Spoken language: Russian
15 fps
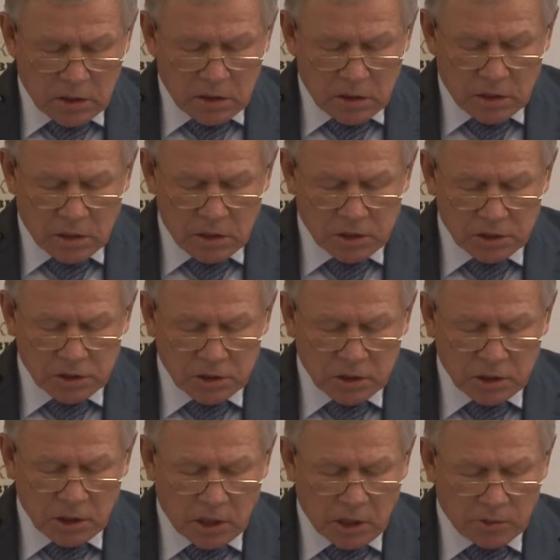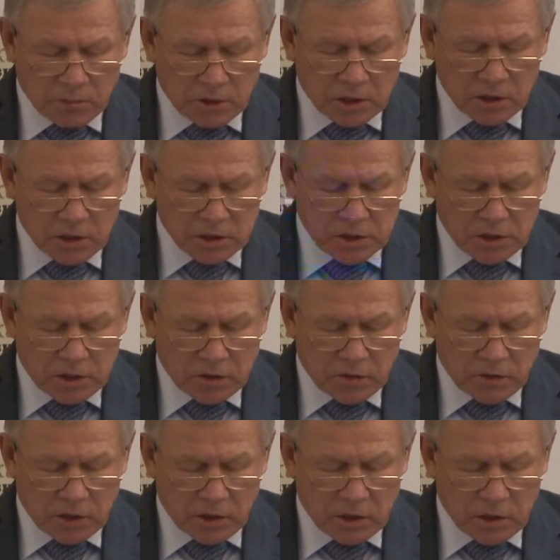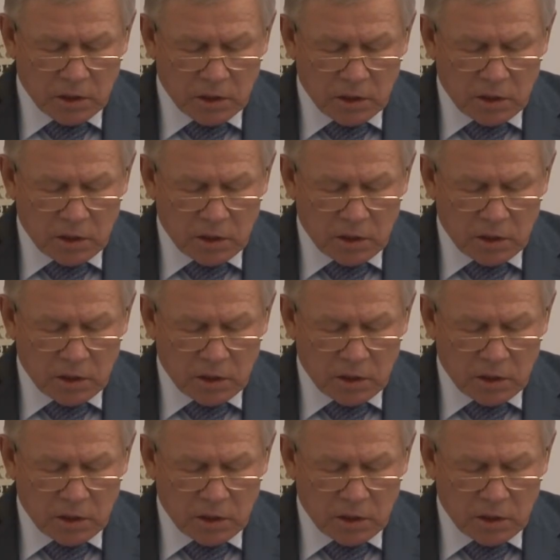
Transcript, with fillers: э, считает прогнозирование